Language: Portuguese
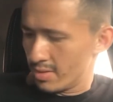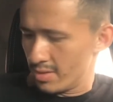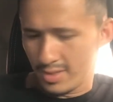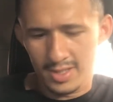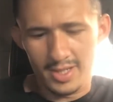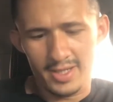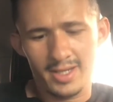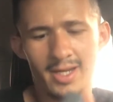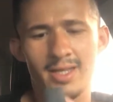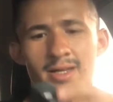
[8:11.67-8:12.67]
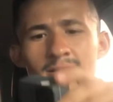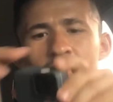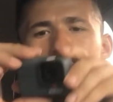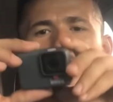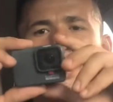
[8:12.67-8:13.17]
Olha aí, galera.
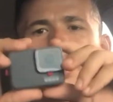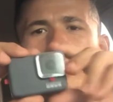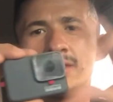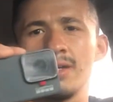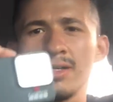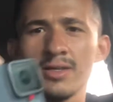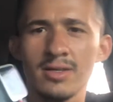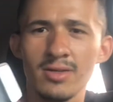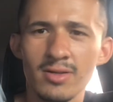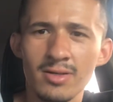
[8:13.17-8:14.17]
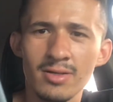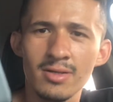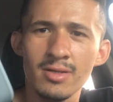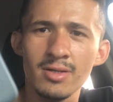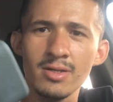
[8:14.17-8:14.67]
Coisa linda.
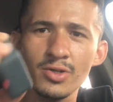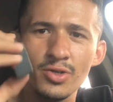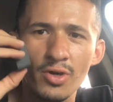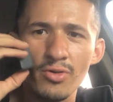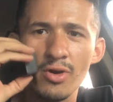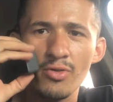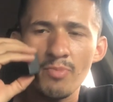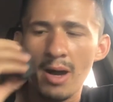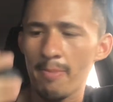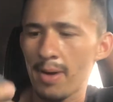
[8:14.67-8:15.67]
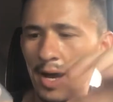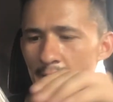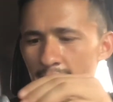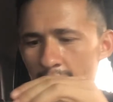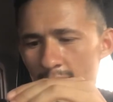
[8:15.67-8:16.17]
Xodó do
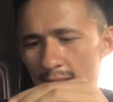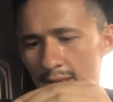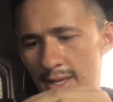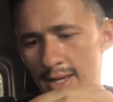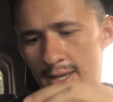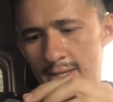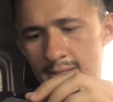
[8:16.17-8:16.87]
papai, né, galera?